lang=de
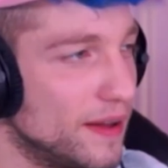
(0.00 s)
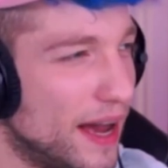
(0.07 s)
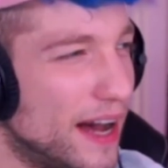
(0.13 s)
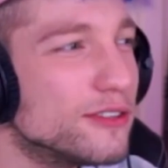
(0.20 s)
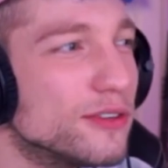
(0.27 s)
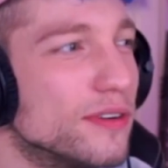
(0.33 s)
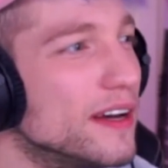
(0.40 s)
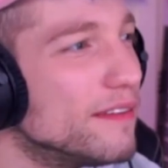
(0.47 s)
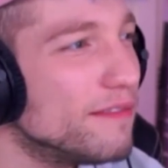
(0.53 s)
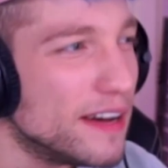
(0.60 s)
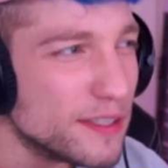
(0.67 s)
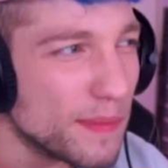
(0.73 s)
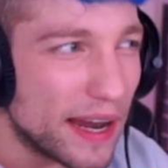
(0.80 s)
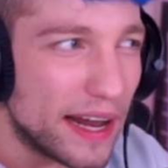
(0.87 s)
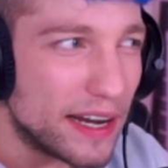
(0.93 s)
Also ja.
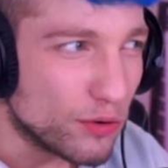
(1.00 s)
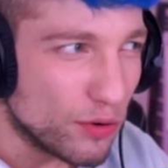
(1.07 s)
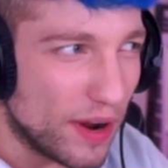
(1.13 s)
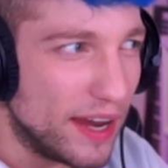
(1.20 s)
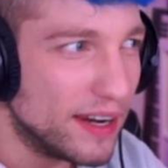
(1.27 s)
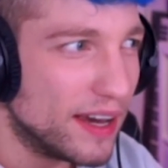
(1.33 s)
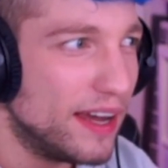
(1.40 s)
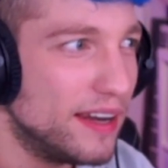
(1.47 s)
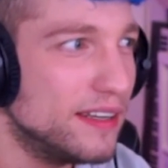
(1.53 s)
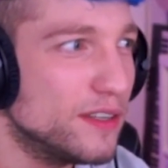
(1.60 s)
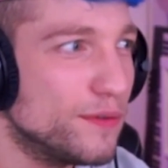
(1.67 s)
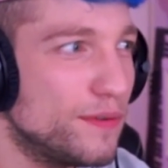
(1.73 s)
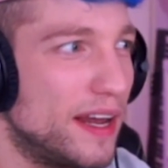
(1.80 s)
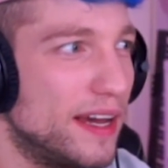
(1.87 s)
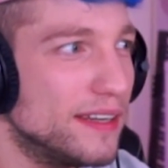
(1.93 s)
was man halt tryen kann,
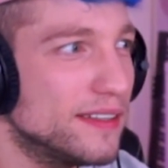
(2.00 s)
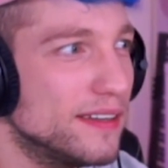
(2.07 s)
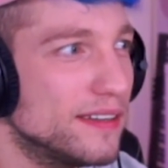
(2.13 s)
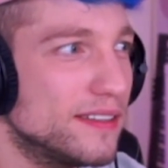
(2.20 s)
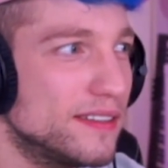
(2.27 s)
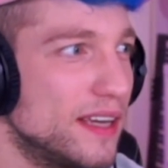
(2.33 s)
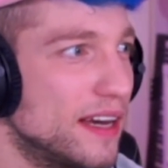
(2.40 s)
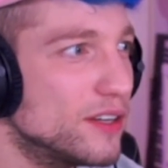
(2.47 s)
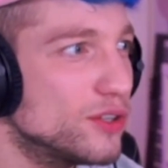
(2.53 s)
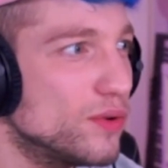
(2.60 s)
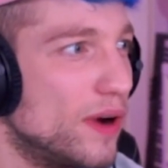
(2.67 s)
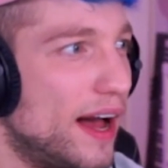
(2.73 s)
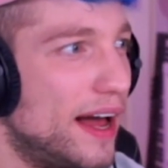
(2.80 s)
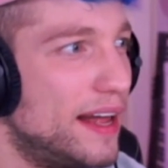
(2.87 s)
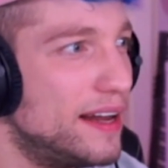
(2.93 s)
ist vielleicht eine
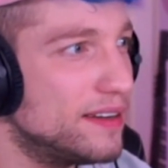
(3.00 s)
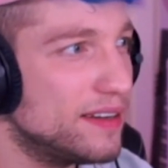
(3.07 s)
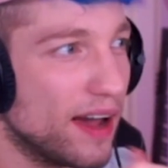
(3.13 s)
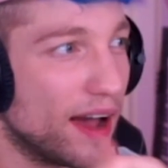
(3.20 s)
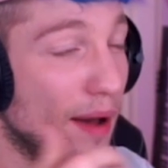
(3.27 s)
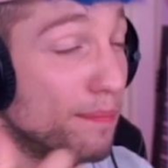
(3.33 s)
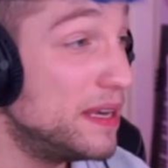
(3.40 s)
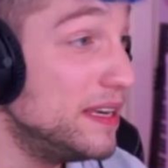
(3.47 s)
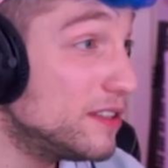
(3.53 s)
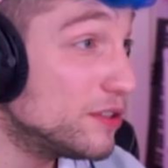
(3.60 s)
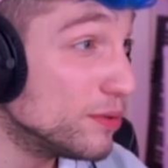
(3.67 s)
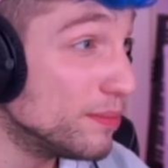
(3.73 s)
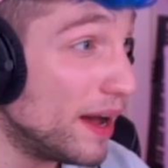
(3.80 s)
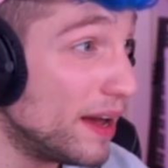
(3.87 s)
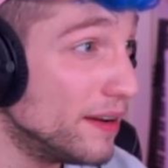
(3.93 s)
Sexualtherapie
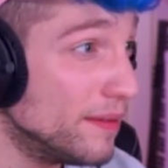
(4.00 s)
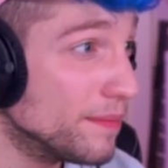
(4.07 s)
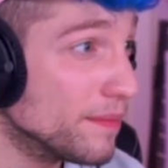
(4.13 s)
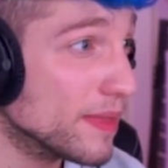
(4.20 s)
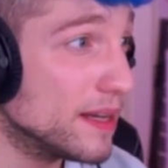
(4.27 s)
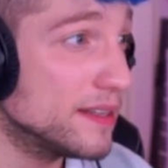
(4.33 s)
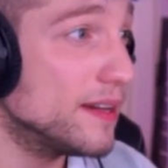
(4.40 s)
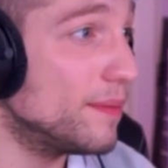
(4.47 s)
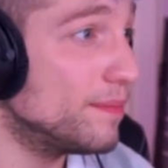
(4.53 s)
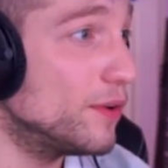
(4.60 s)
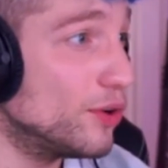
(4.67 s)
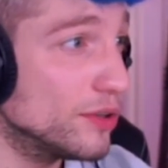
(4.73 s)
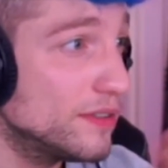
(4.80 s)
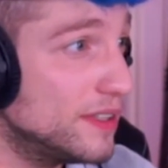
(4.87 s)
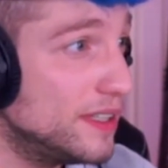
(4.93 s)
zu machen ich habe
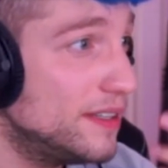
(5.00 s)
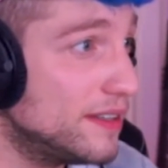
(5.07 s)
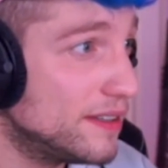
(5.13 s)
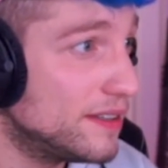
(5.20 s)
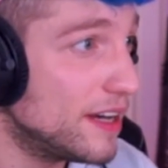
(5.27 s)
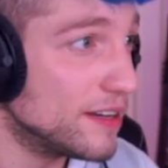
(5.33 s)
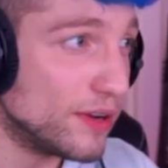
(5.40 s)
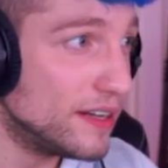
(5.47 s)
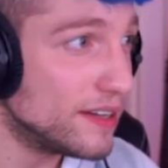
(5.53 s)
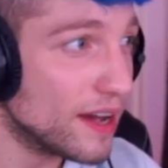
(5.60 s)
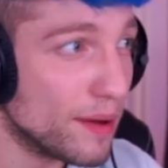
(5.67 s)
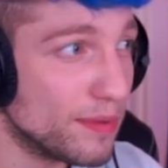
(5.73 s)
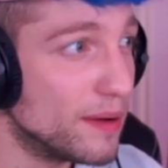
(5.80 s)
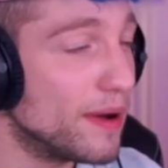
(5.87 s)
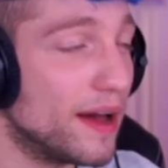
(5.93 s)
noch nie eine
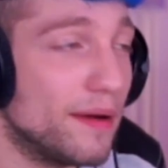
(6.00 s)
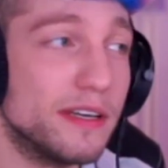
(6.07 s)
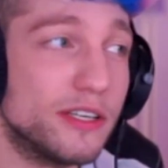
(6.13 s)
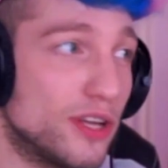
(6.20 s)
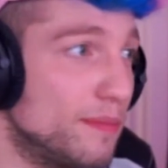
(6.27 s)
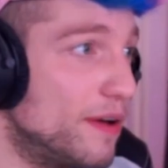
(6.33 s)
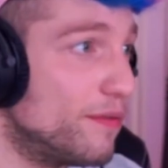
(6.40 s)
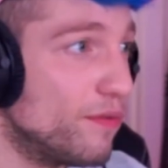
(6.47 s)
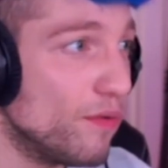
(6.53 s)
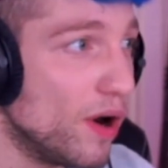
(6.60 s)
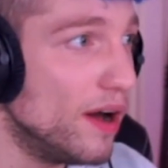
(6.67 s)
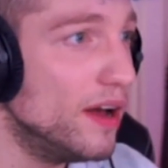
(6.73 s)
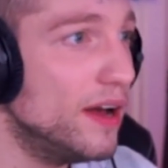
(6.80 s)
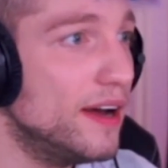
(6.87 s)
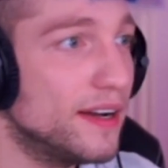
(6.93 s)
Sexualtherapie gemacht, aber ich stelle mir
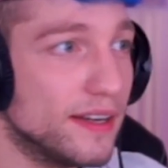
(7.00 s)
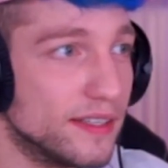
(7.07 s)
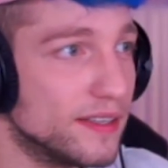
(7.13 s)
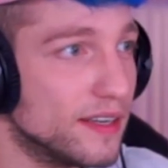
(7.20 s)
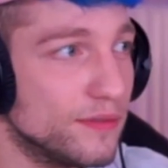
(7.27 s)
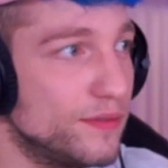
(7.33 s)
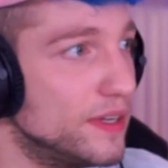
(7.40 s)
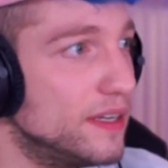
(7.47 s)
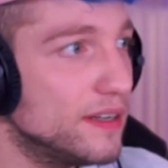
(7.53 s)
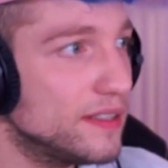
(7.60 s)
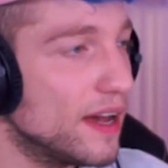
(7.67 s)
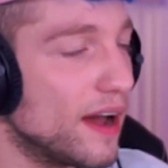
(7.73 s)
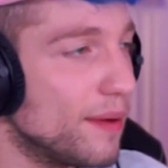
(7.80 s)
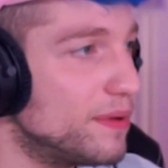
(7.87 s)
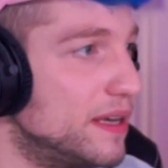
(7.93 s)
vor, dass das wie eine
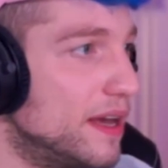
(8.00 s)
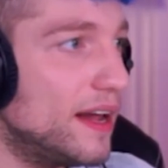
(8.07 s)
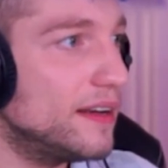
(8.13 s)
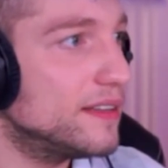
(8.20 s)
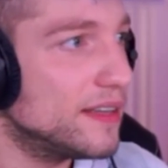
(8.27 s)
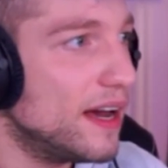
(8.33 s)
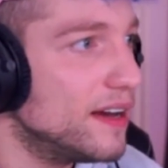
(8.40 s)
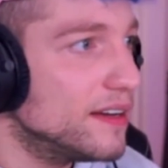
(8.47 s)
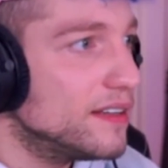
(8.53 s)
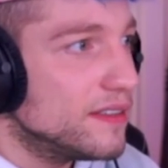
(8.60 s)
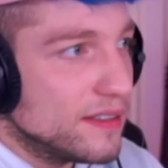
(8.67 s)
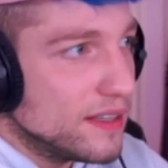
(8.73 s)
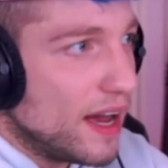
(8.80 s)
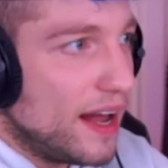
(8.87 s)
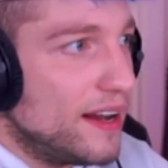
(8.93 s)
Therapie halt eine Sache
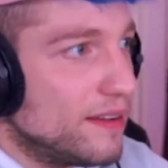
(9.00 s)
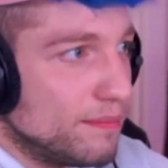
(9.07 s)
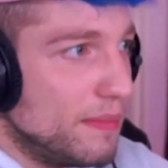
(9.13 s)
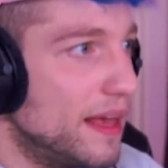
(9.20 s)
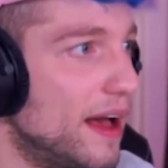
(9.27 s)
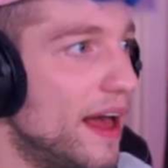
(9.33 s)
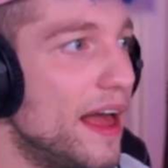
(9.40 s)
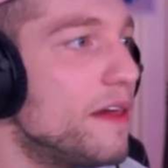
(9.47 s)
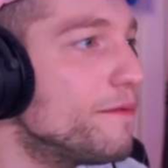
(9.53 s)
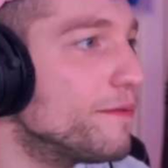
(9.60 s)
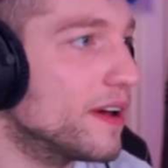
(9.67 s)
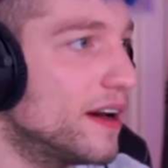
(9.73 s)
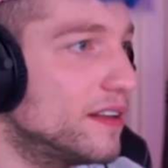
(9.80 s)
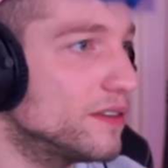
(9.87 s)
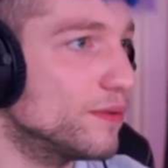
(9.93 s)
ist, die halt mega helfen
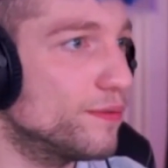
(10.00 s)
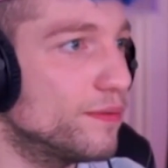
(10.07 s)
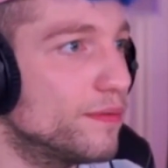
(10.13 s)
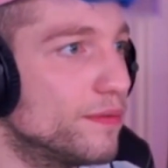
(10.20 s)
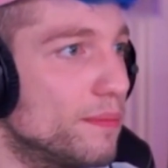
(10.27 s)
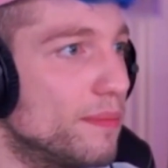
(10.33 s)
kann, so für, für